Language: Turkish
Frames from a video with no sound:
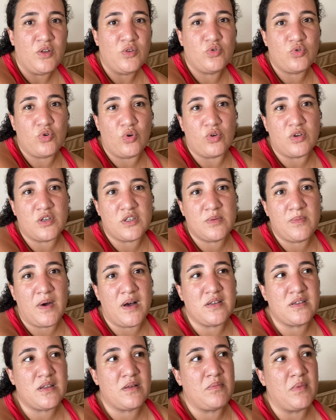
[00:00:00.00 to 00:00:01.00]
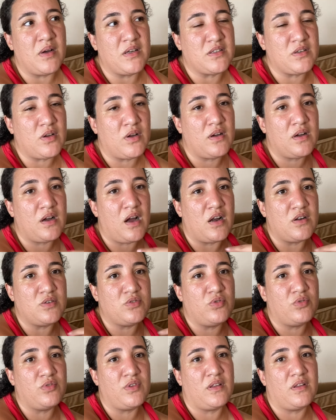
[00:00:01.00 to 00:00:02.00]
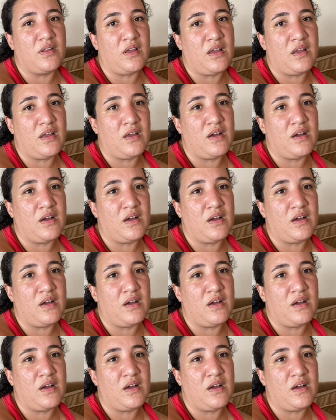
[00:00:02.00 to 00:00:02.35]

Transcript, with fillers: Çoğu kişi bazen başka karşı odada